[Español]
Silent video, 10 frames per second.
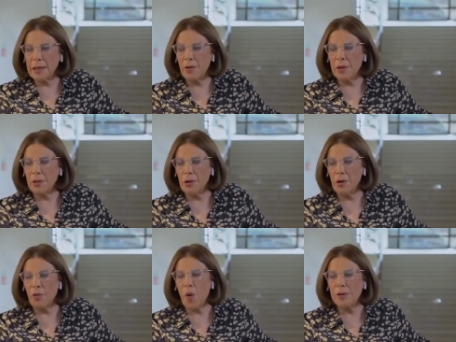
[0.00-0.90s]
¿cuándo lo,
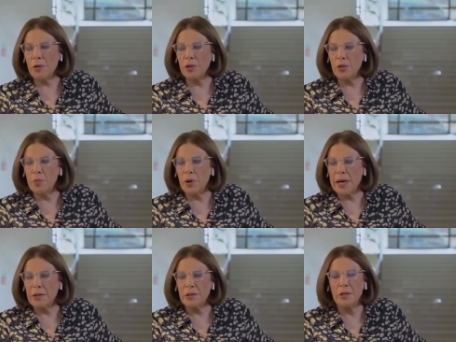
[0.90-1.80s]
lo supo
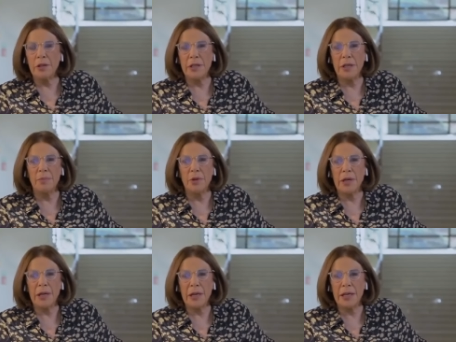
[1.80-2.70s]
Carlos Lórez de Mola
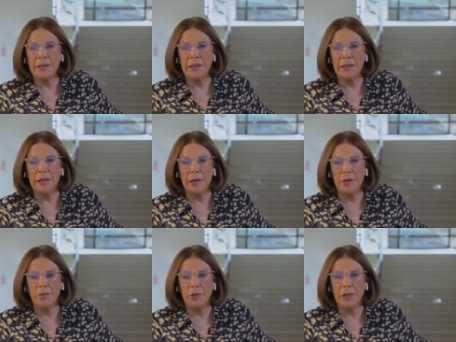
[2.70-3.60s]
que se trataba de
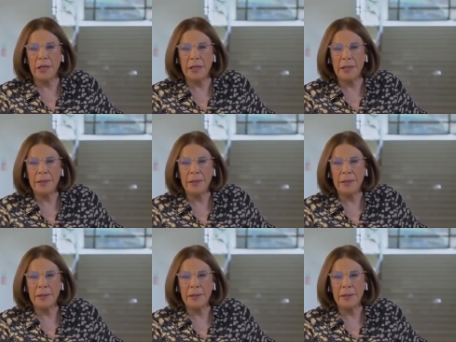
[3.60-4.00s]
un montaje?